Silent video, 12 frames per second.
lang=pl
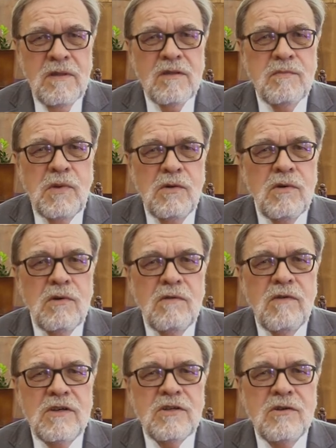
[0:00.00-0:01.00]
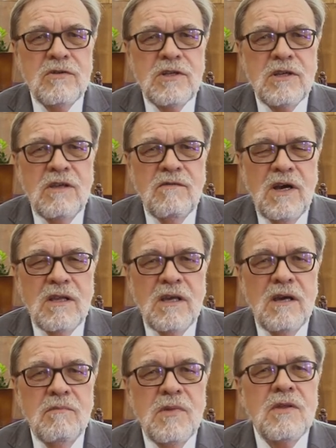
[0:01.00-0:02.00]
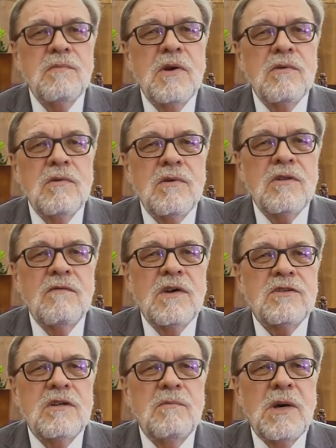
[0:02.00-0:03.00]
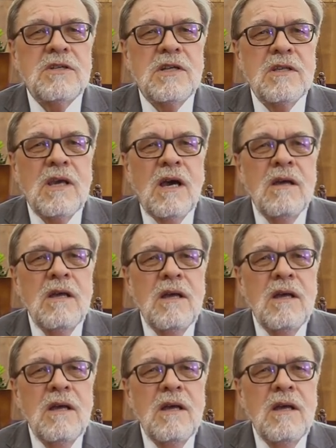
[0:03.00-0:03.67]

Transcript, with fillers: spełniły Wasze oczekiwania, by spełniły się Wasze marzenia,